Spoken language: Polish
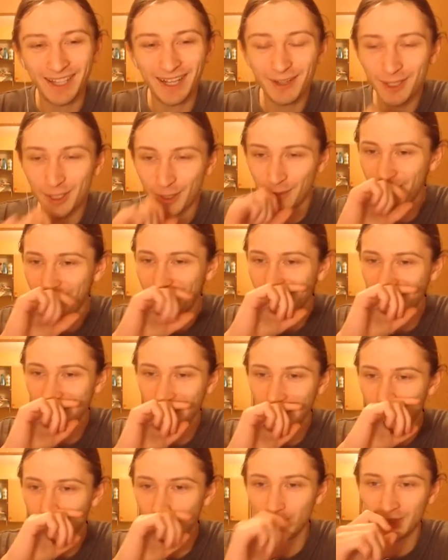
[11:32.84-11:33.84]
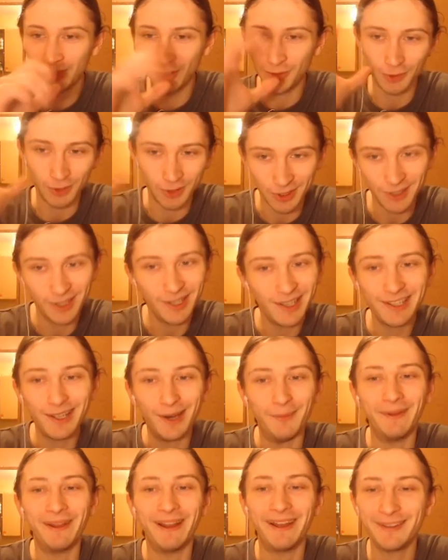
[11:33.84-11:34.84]
Ta gra świetnych rzeczy mnie uczy. No
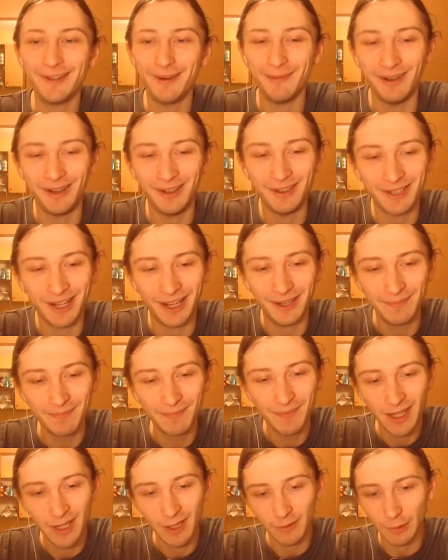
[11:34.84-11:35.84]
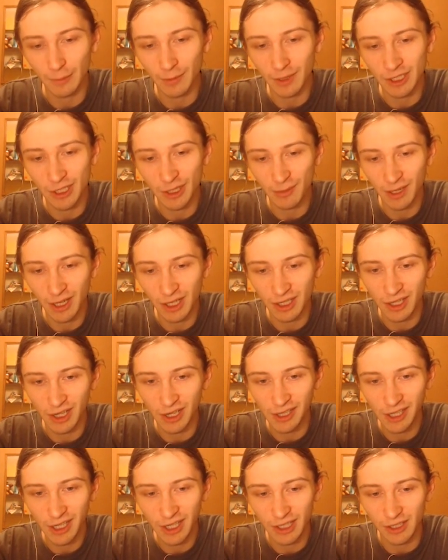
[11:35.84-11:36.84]
dobra, dobra, okej. Okay. Wybaczcie bracia,
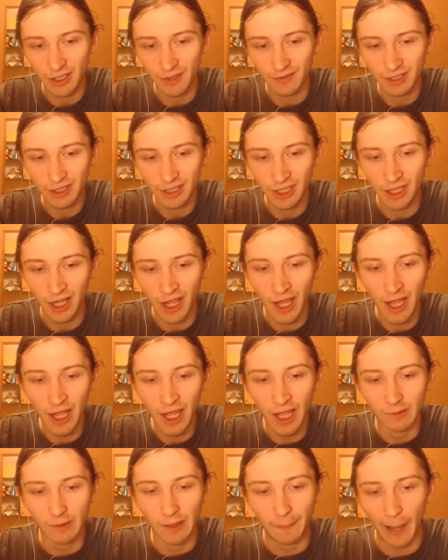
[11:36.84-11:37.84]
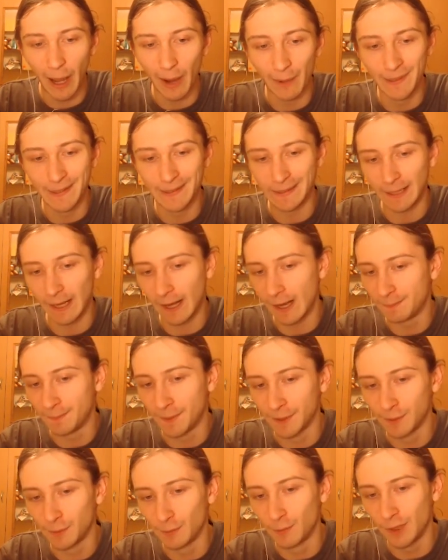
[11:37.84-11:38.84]
ale nie jestem w stanie wypełnić teraz
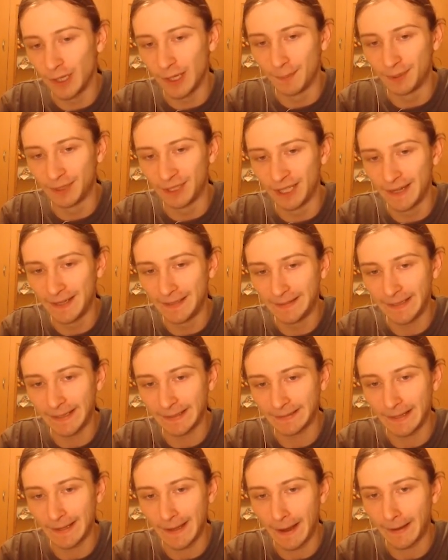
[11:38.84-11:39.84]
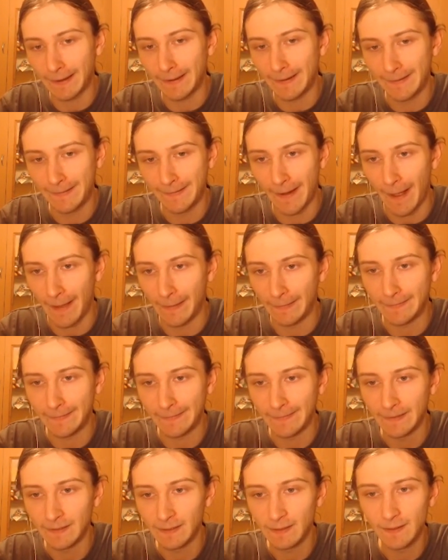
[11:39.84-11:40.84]
posługi. Przyjdźcie za jakiś
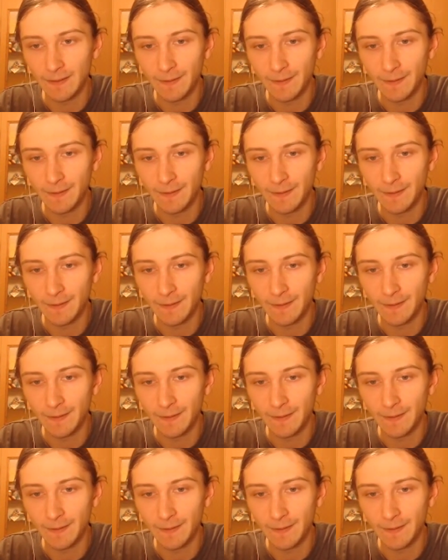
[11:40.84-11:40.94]
czas.